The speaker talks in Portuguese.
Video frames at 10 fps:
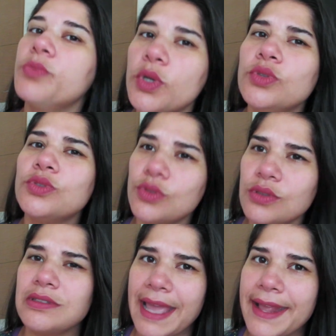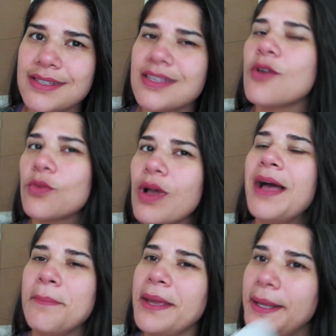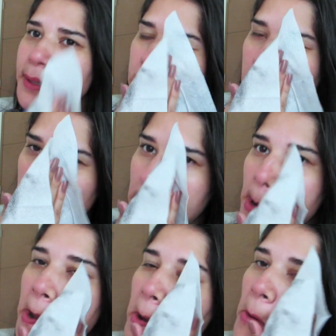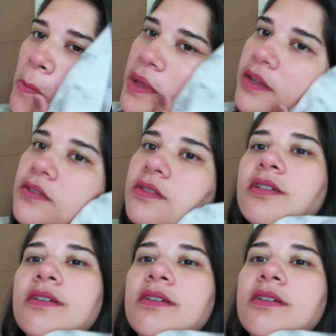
produto do Tens que eu amei e eu recomendo,